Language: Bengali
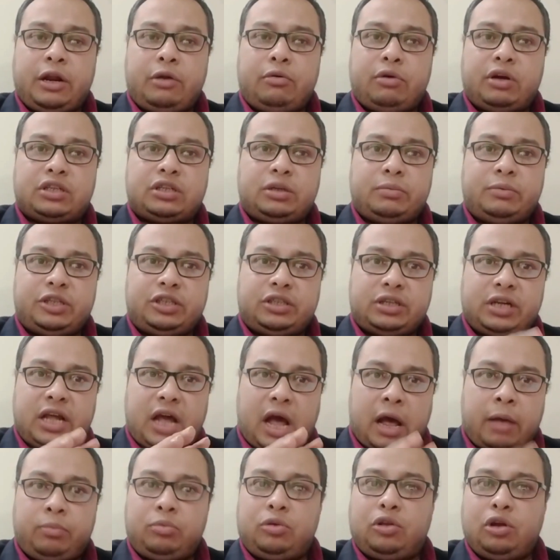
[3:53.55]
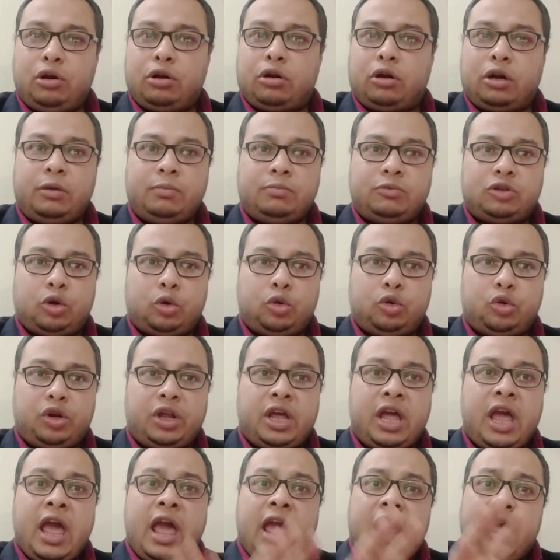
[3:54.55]
গেরুয়া শিবির ছেড়ে আব্দুল করিম
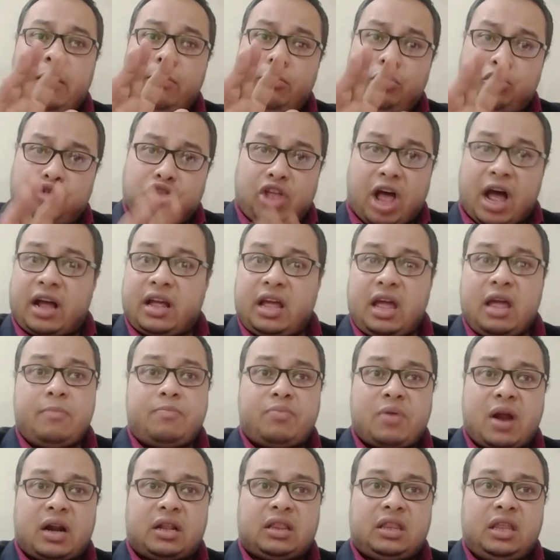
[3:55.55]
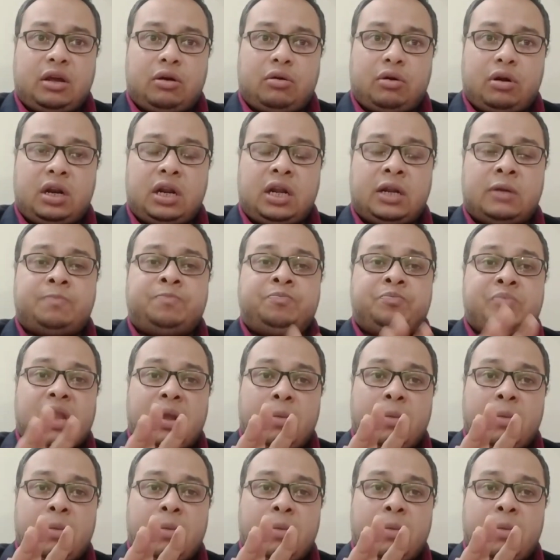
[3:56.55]
চৌধুরী এবং তাকেই প্রার্থী করলেন